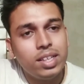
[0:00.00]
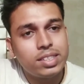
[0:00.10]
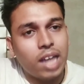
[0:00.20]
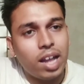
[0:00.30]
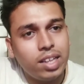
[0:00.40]

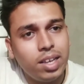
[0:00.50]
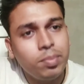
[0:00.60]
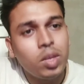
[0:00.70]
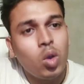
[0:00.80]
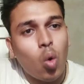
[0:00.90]
সাথে
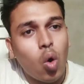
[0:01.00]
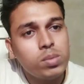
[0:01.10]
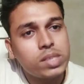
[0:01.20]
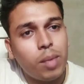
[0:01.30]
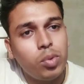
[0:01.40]
ওম
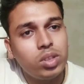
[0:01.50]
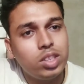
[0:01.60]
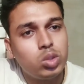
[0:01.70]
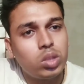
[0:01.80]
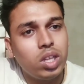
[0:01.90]

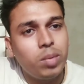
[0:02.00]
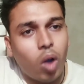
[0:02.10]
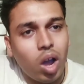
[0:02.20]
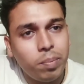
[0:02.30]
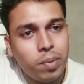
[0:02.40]
শ্রাবন্তী জুতির
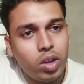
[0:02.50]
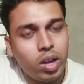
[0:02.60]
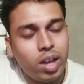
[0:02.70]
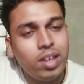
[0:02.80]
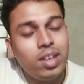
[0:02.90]
ভয় পেয়ে না